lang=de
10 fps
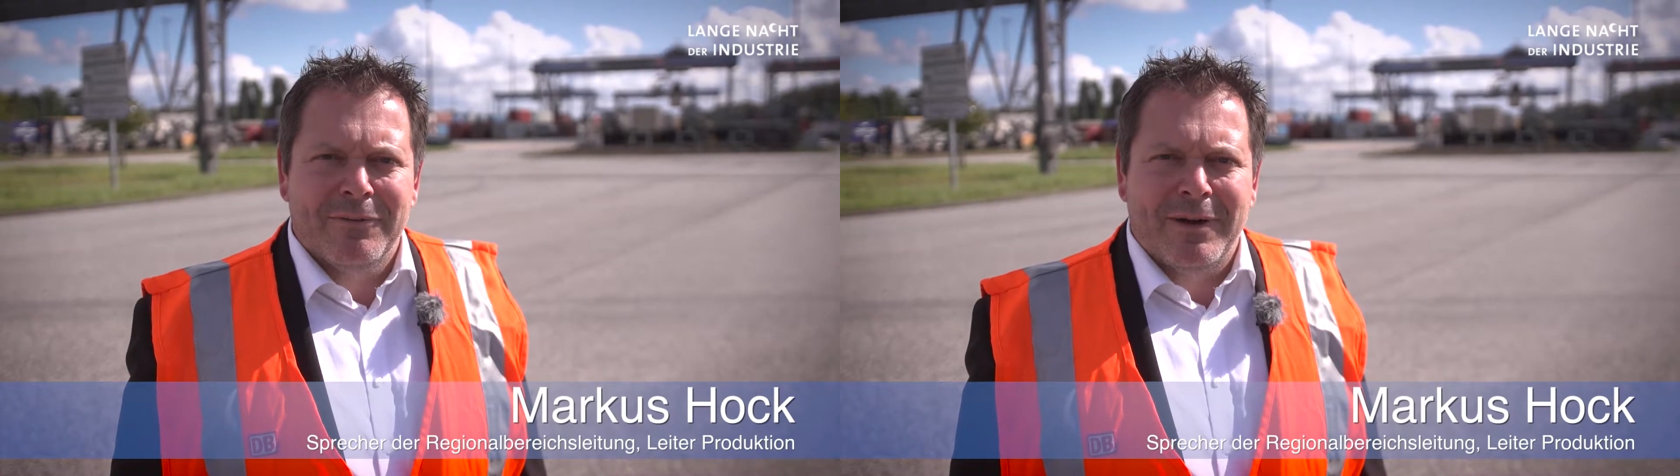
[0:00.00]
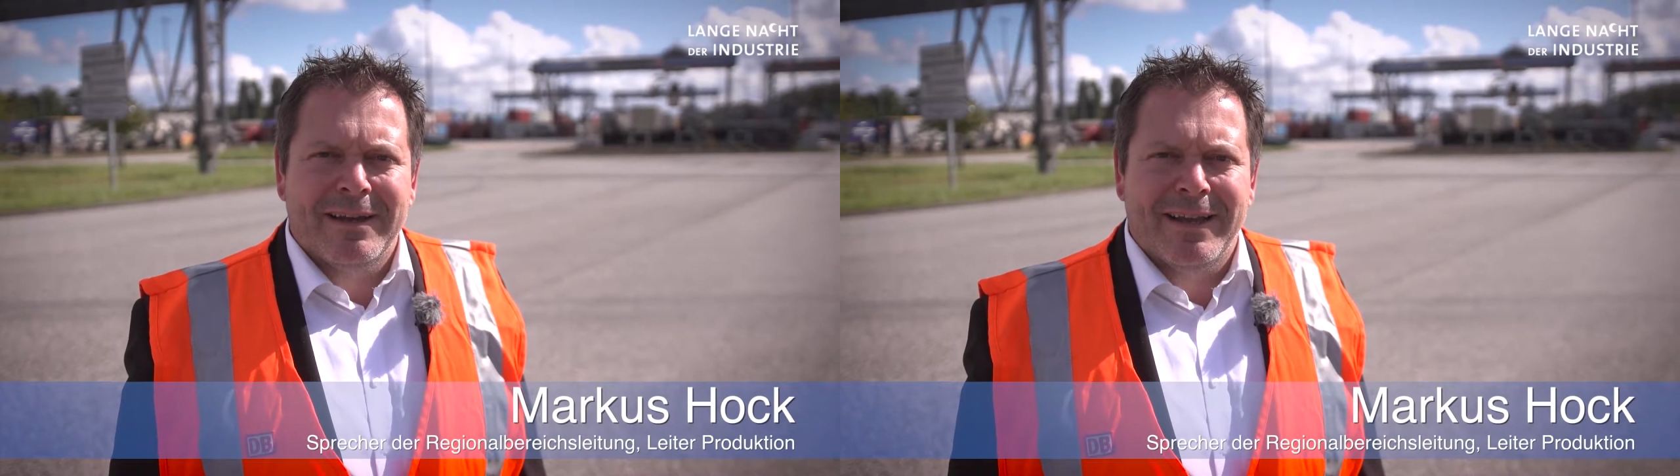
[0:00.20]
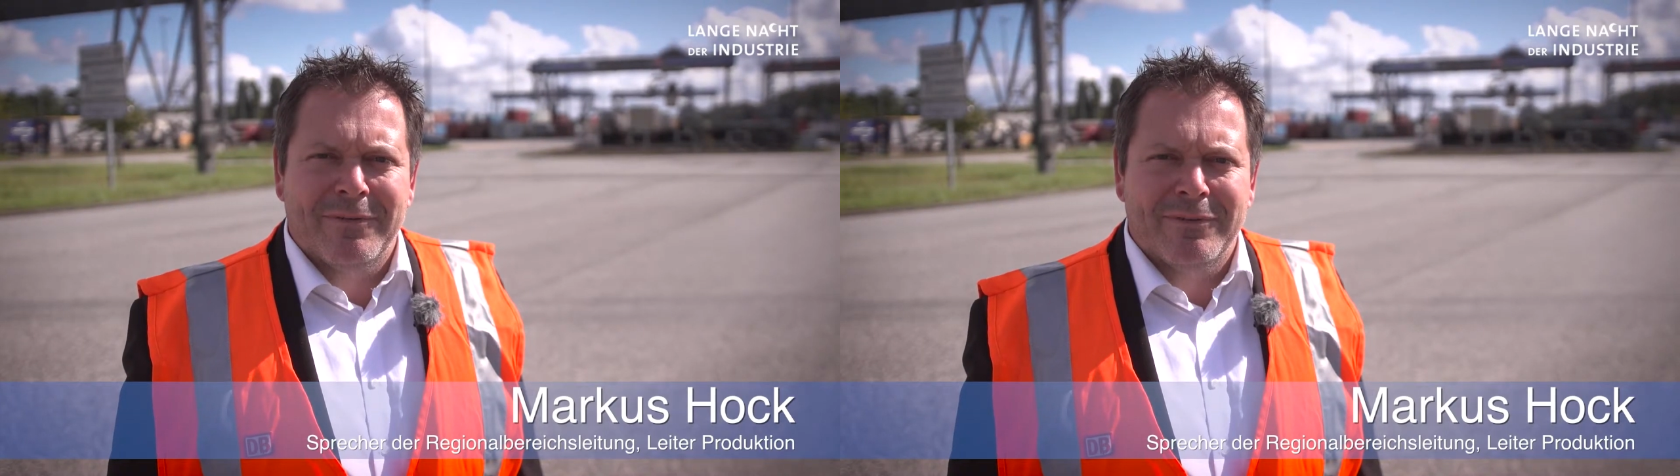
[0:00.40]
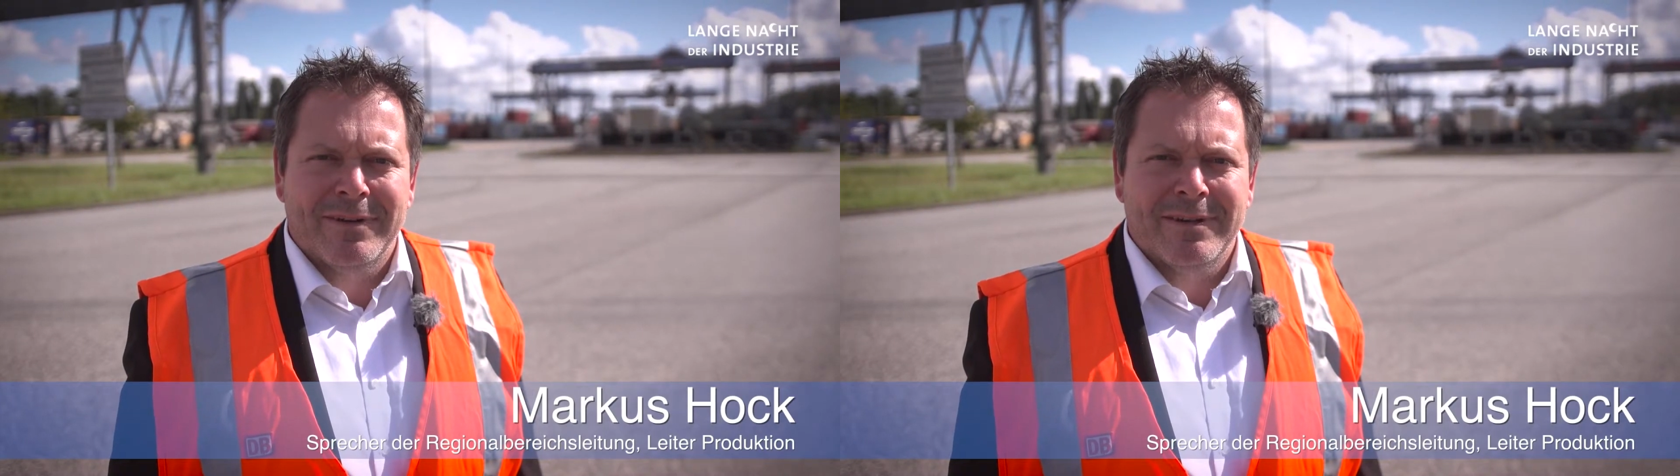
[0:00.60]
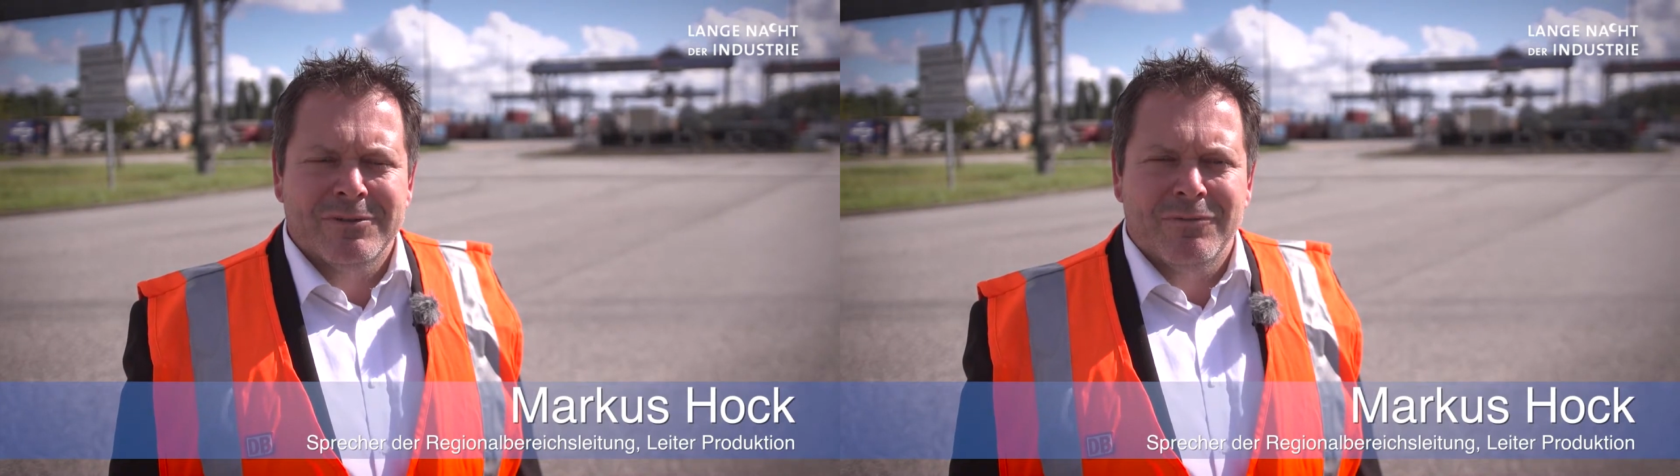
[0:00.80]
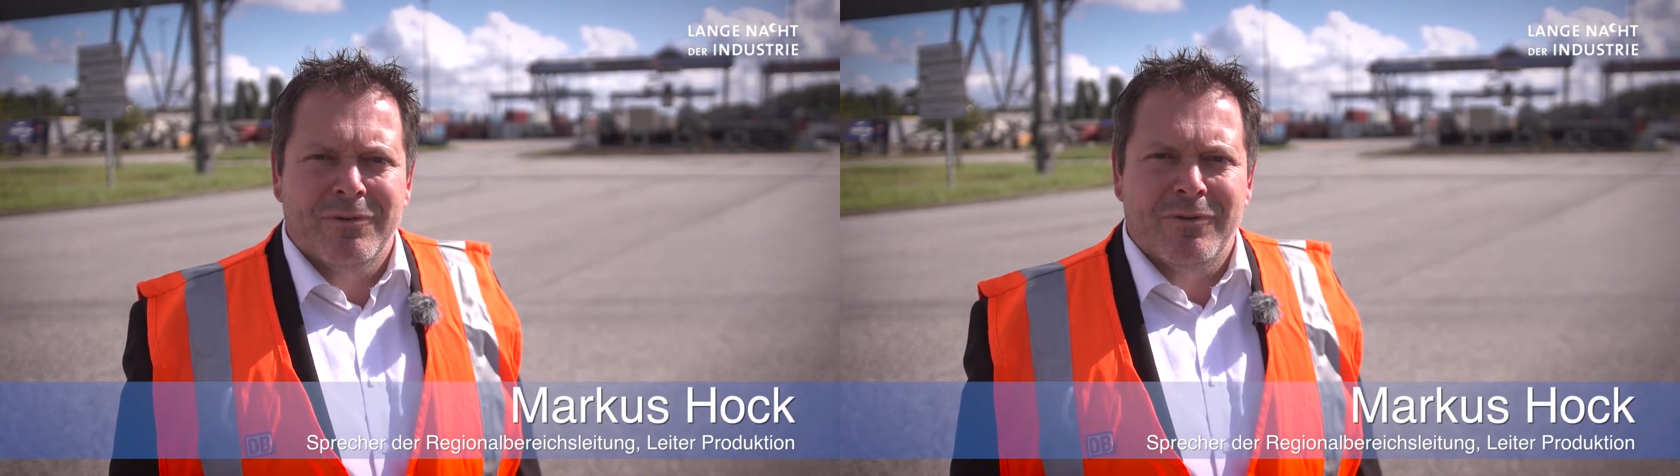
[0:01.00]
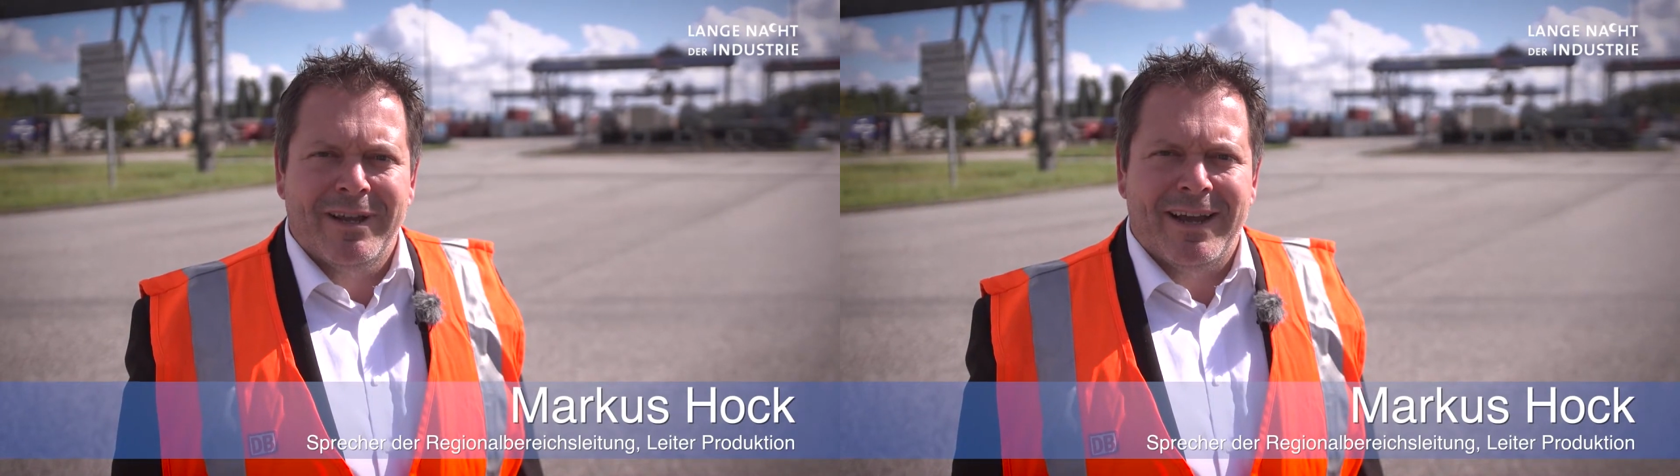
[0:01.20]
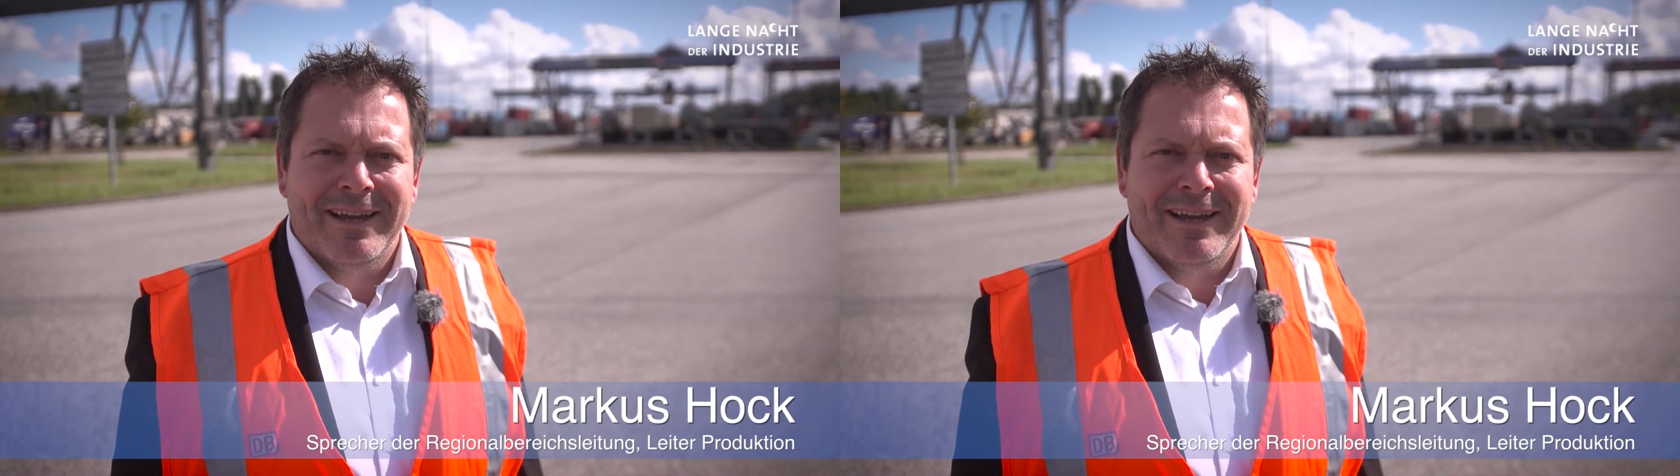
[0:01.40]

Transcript: Fachkräfte sowohl für die